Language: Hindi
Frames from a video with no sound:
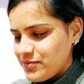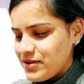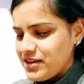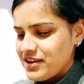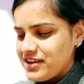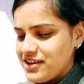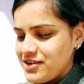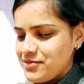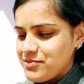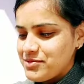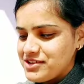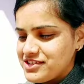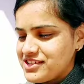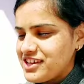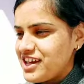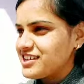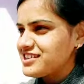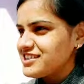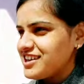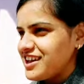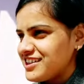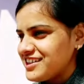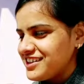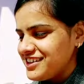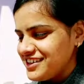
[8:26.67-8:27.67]
मैंने अपने साथ
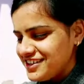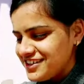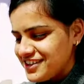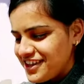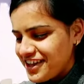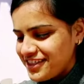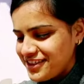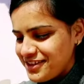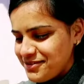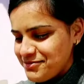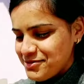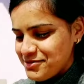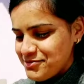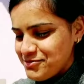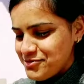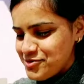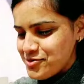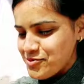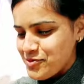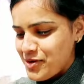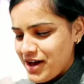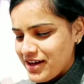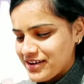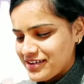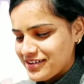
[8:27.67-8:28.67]
साथ इधर दादी भी
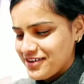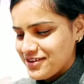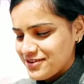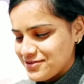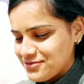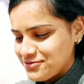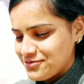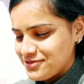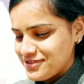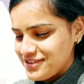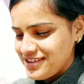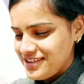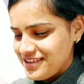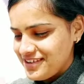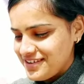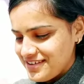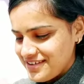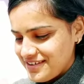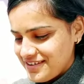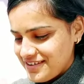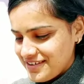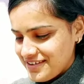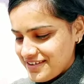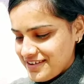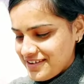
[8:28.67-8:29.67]
बीमार कर दूंगी
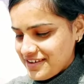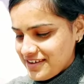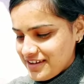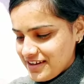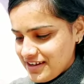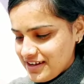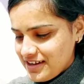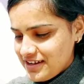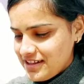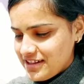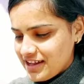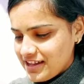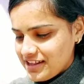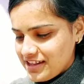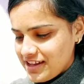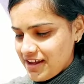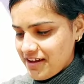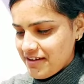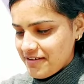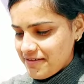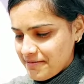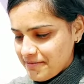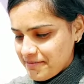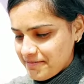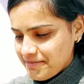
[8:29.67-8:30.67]
किल दादी
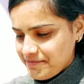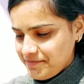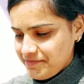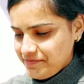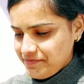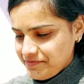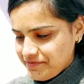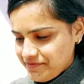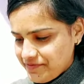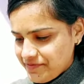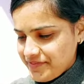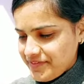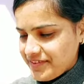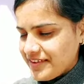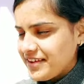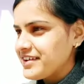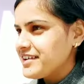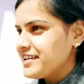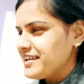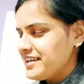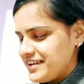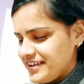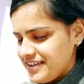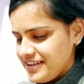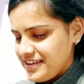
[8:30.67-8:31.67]

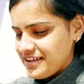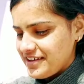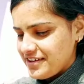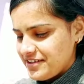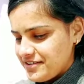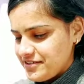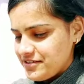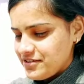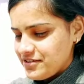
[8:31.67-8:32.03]
ठीक है